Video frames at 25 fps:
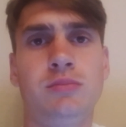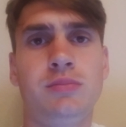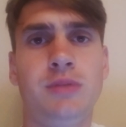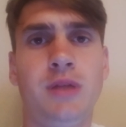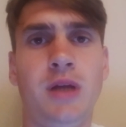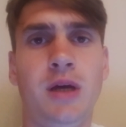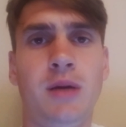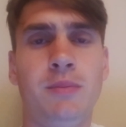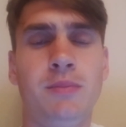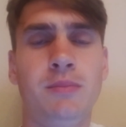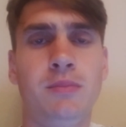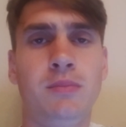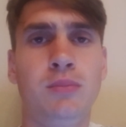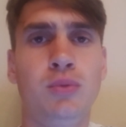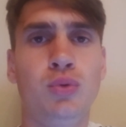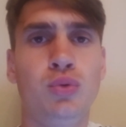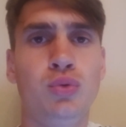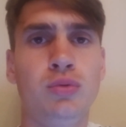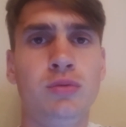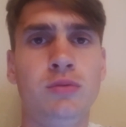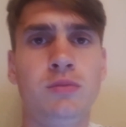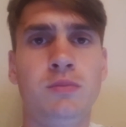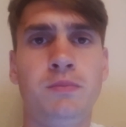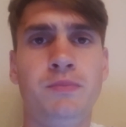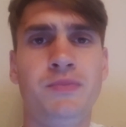там
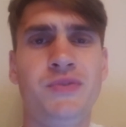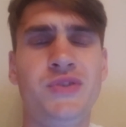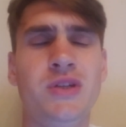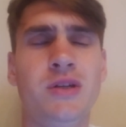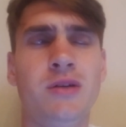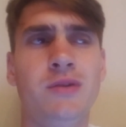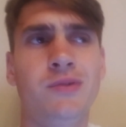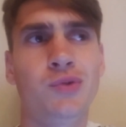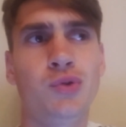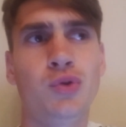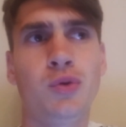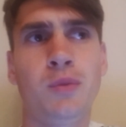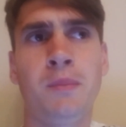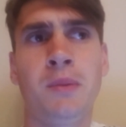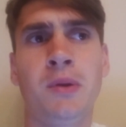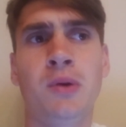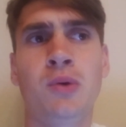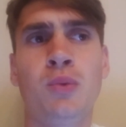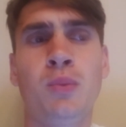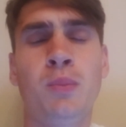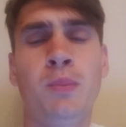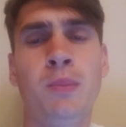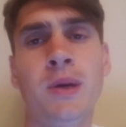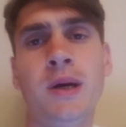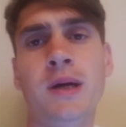будут все равно
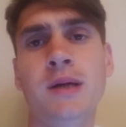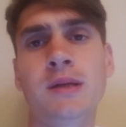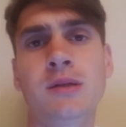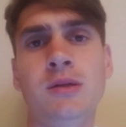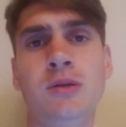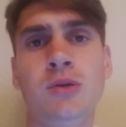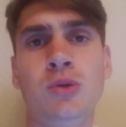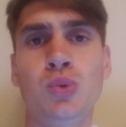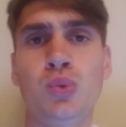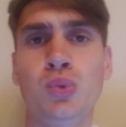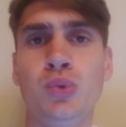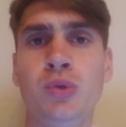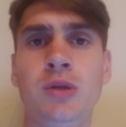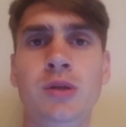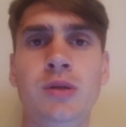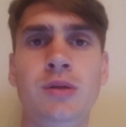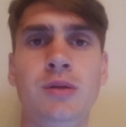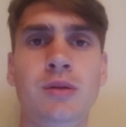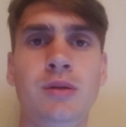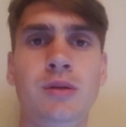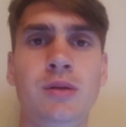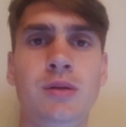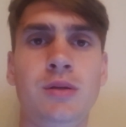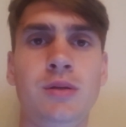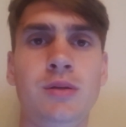покупать люди,
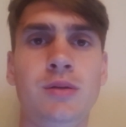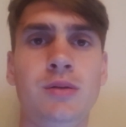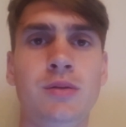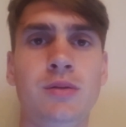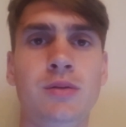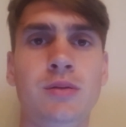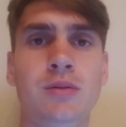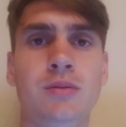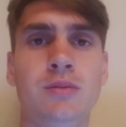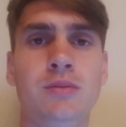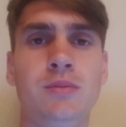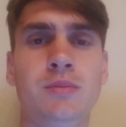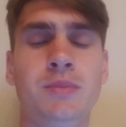и,